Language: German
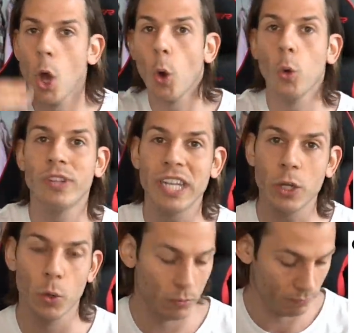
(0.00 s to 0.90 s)

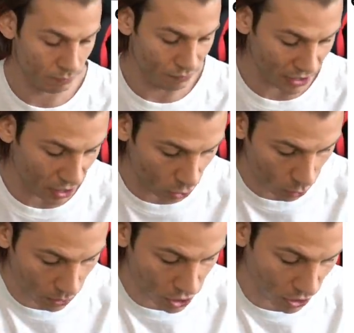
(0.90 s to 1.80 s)
Rodeo wird da
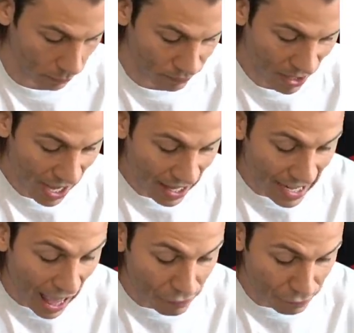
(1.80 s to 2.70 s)
drüber geschrieben.
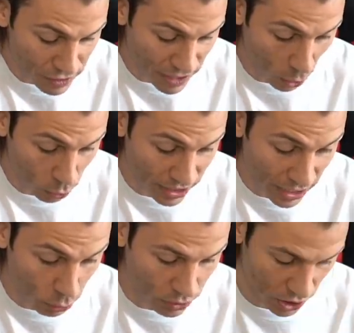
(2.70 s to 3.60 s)
Life is a
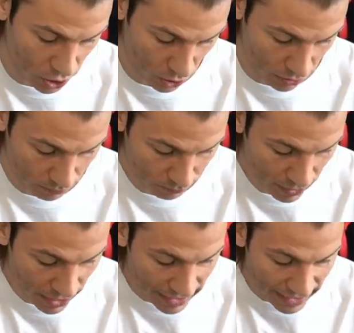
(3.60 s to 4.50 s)
Rodeo T-Shirt.
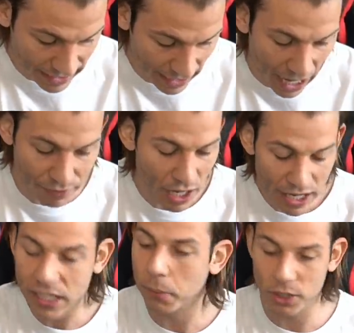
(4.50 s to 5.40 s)
Ekelhaft.
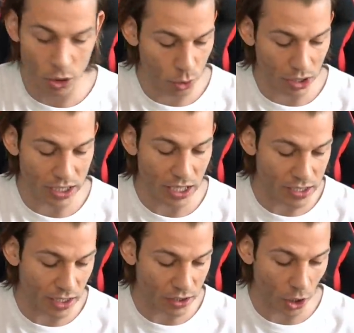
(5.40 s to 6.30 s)
Ich habe mich natürlich
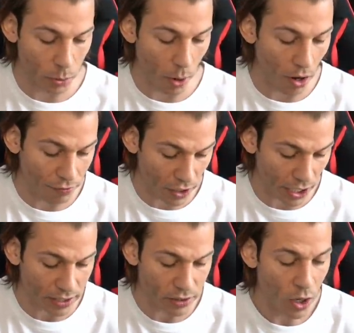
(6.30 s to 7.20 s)
irrsinnig darüber
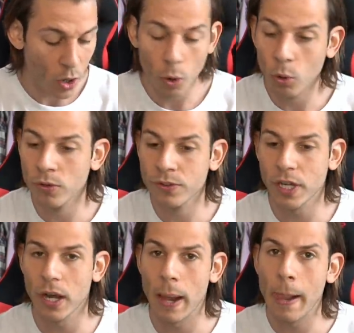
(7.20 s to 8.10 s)
aufgeregt und äh,
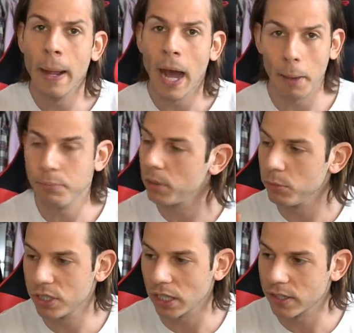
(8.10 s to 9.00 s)
habe dem,
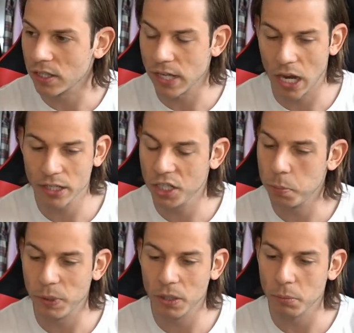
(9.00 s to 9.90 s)
ich sag's ganz ehrlich, ich
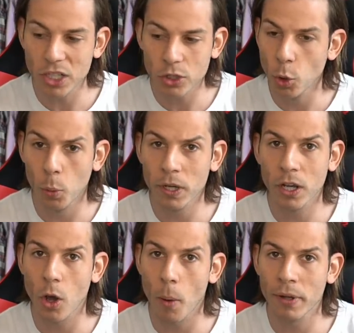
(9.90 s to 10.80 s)
bin dem nicht nobel
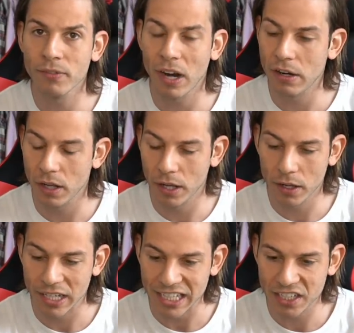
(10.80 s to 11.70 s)
gekommen, weil
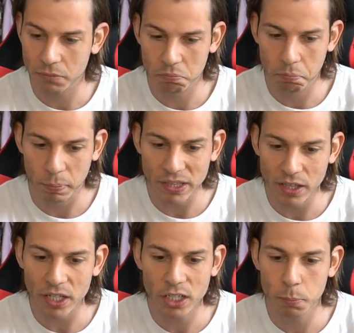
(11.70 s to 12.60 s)
äh, ich bin
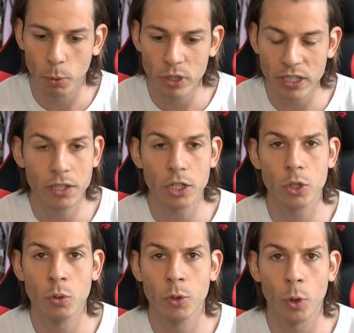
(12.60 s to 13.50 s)
dann nicht politisch
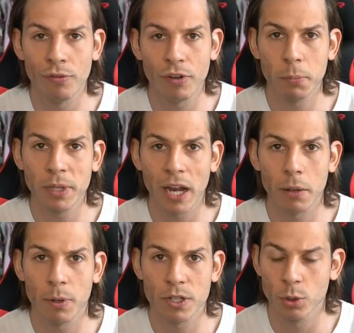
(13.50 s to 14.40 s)
und höflich mit einer
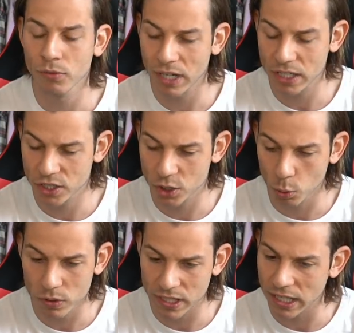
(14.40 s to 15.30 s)
Person, wenn ich
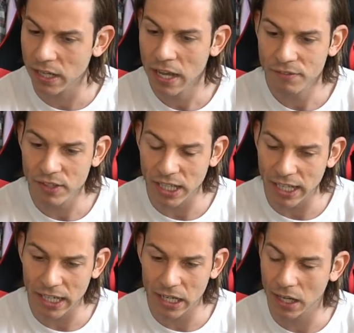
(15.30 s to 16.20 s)
so sehe, wie
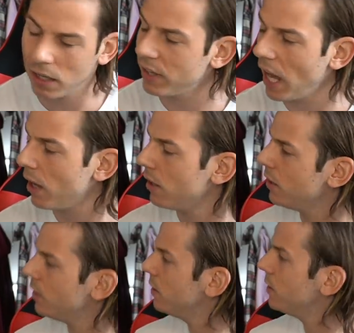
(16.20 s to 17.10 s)
ekelhaft. na,
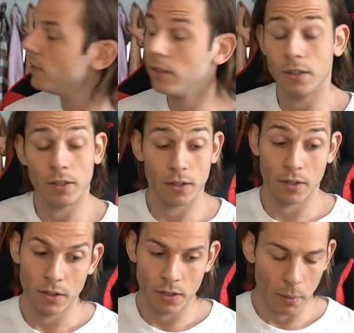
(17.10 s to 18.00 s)

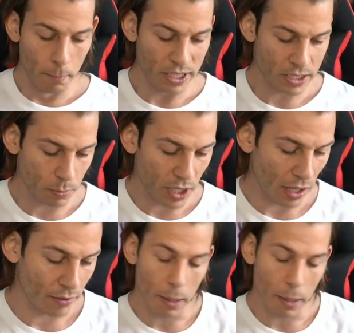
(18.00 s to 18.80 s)
pisst mich an.